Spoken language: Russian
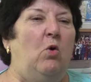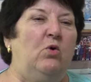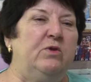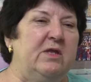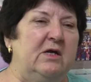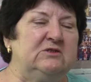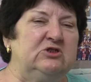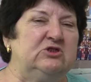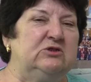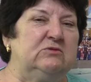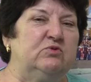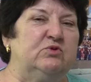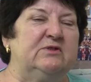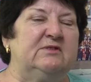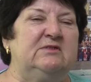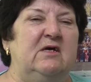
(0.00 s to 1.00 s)
У нас
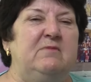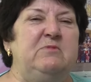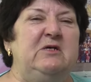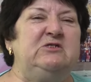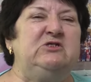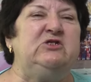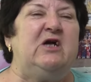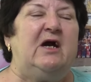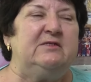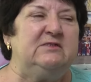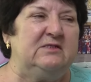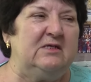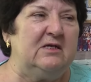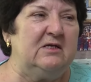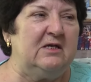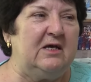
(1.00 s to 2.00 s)
живут
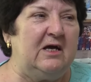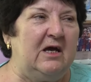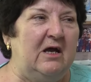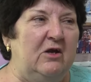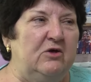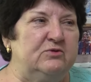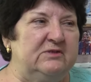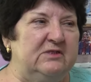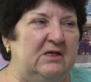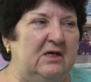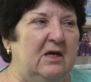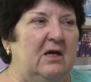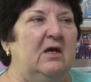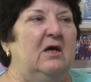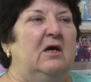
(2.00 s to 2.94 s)
замечательные люди,